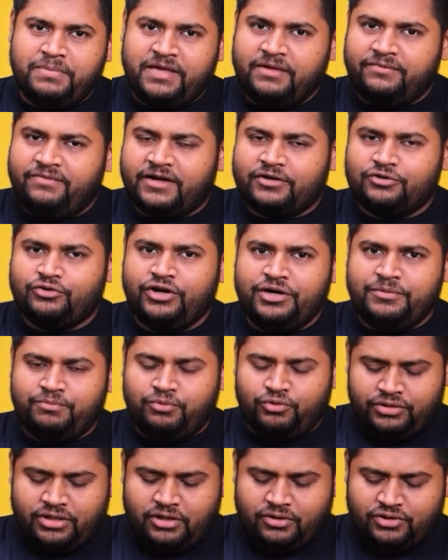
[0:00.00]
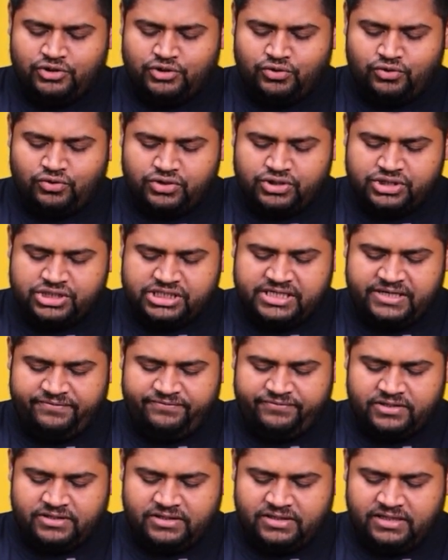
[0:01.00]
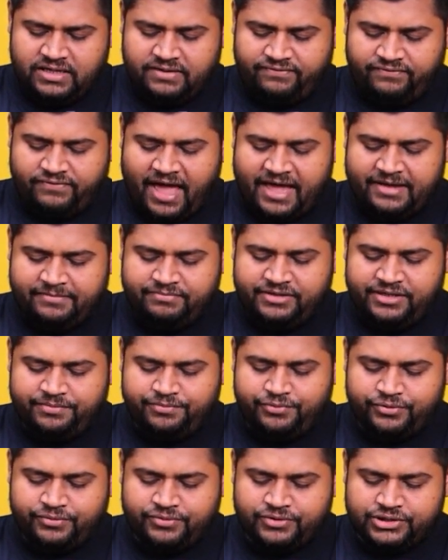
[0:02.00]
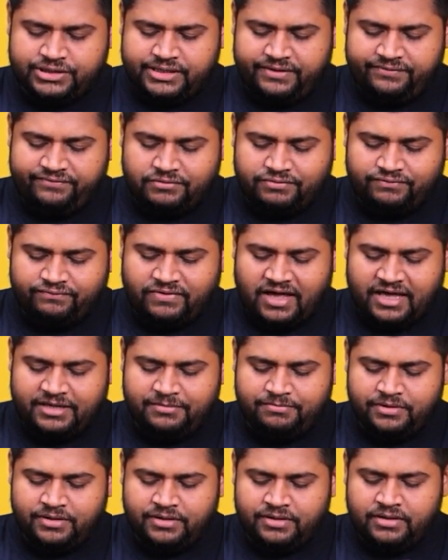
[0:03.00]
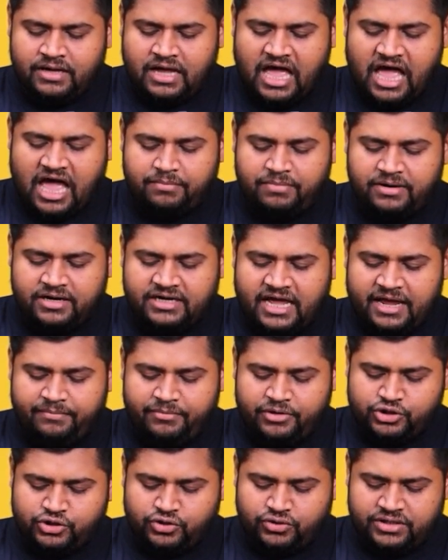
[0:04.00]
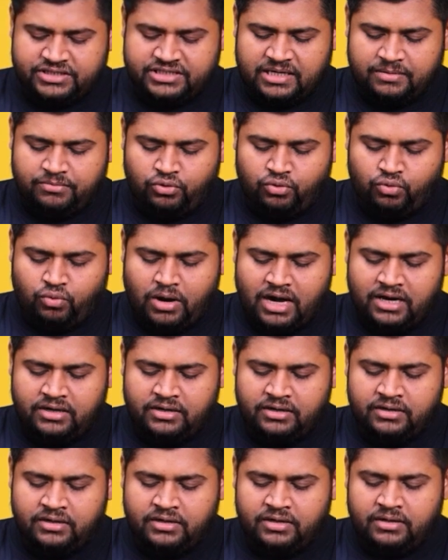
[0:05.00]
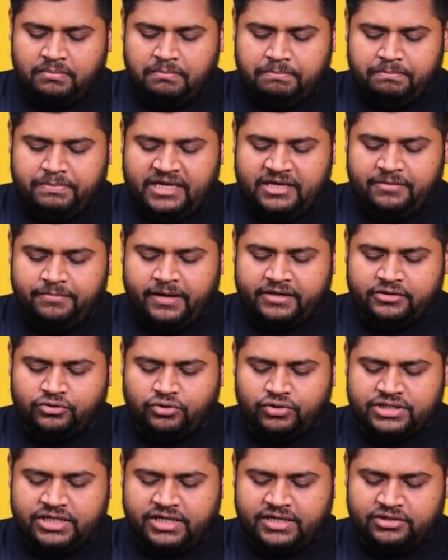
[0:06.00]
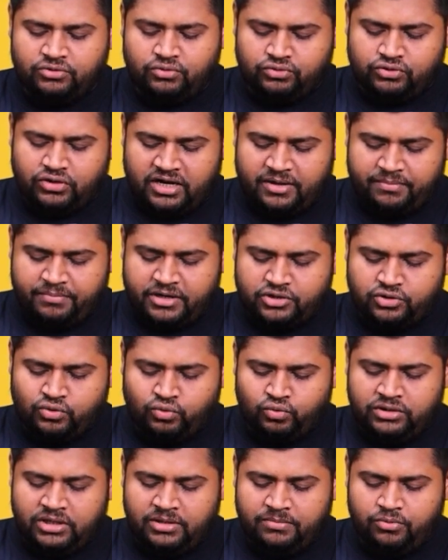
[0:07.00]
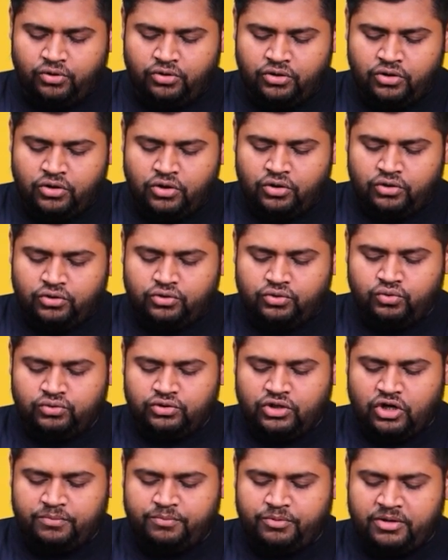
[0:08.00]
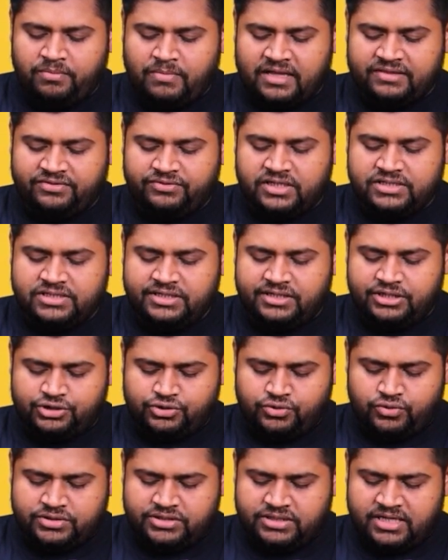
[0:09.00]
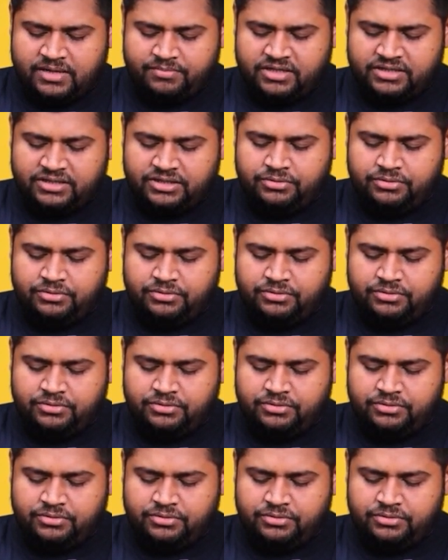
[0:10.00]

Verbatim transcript: বি ভেক্টর ইনপুট দেওয়ার জন্য শিফট দিয়ে ফাইভ দিব শিফট ফাইভ আবার ডাইমেনশনে যাব ওয়ান বি ভেক্টর যেহেতু তাহলে আমরা টু দিব টু দেওয়ার পর মাত্রা জিজ্ঞেস করছে আমরা